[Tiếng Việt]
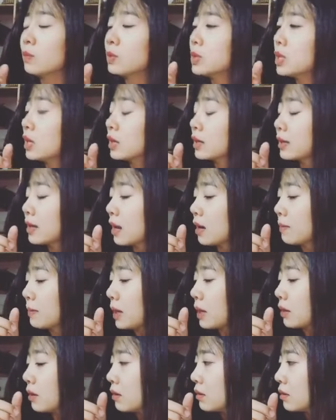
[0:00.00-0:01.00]
muốn chơi cái đó
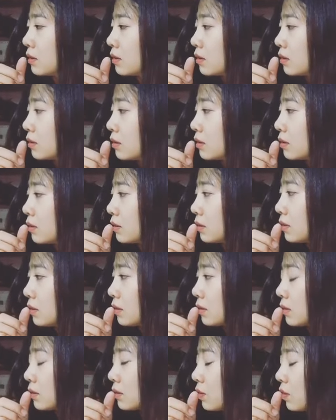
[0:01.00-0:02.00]
mà
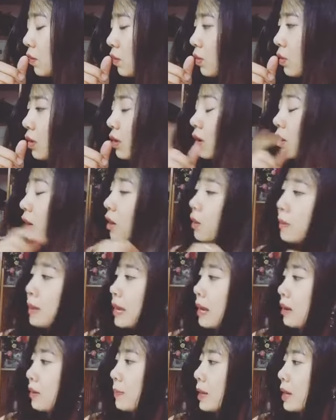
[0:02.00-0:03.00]
ủa con con không
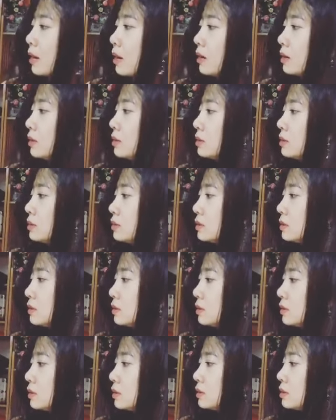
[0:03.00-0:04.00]
nghe lời mẹ hả
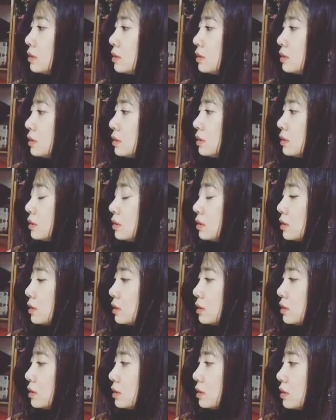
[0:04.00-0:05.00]
con
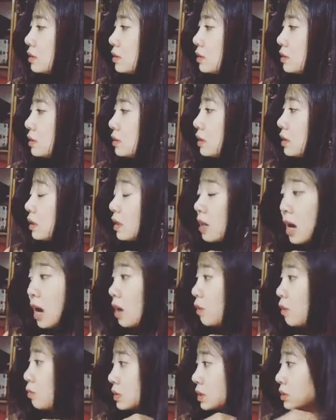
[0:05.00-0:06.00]
cài cho con mà
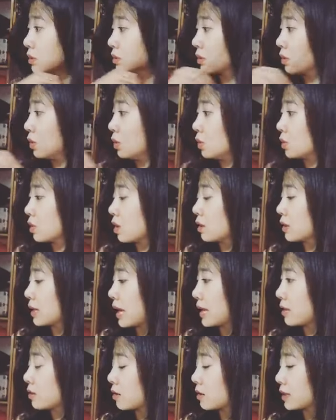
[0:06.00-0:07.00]
không được luôn con
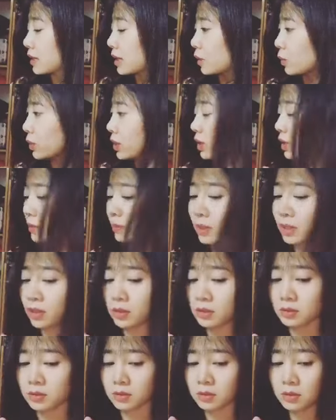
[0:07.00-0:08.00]
cài cho con càng nguy hiểm
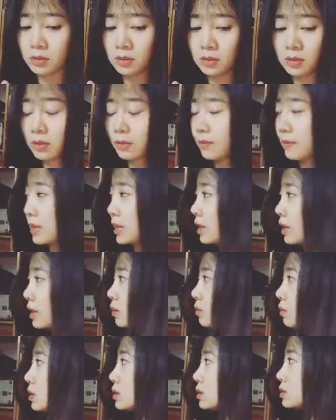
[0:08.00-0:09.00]
hơn mẹ nói
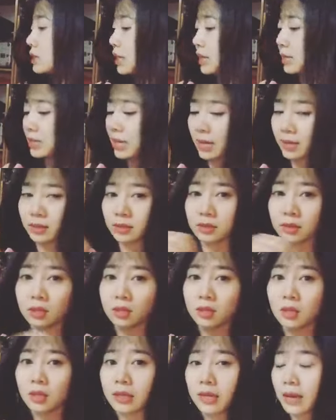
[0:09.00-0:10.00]
không có được xài này
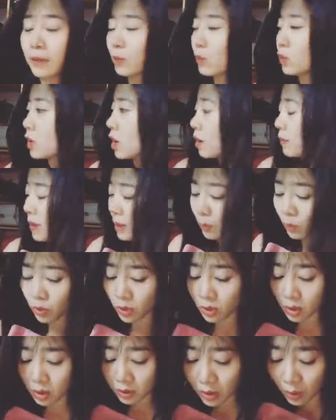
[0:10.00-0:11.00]
kẹp của con mẹ mua
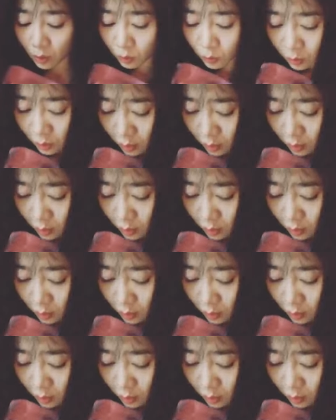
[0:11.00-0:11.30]
cho con đâu